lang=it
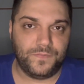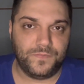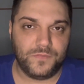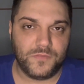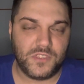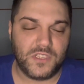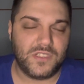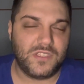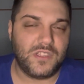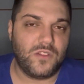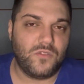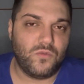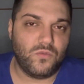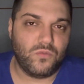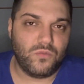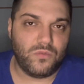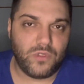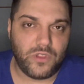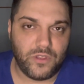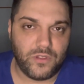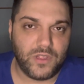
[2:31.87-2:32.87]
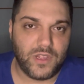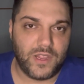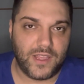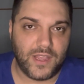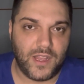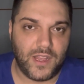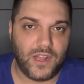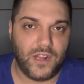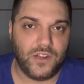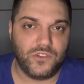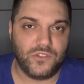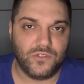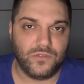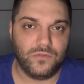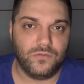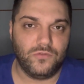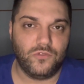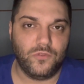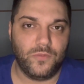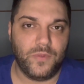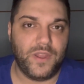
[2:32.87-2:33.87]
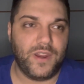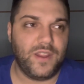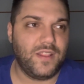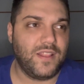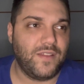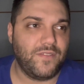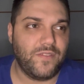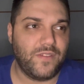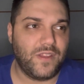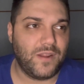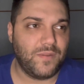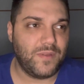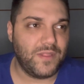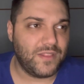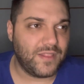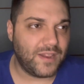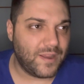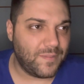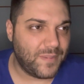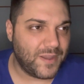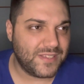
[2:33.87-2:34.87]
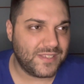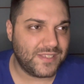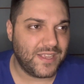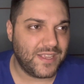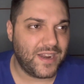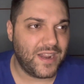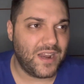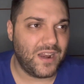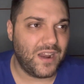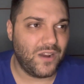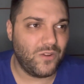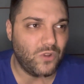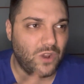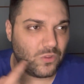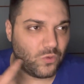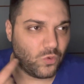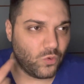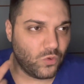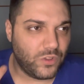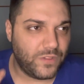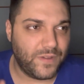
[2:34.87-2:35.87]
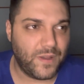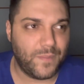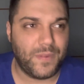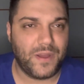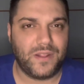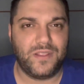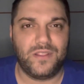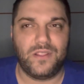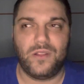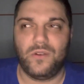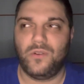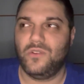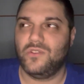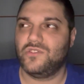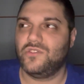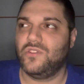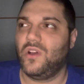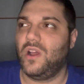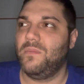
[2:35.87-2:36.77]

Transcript: Sei stato un dio del calcio. Tu meritavi veramente la passerella, la tua ultima partita, non lo so,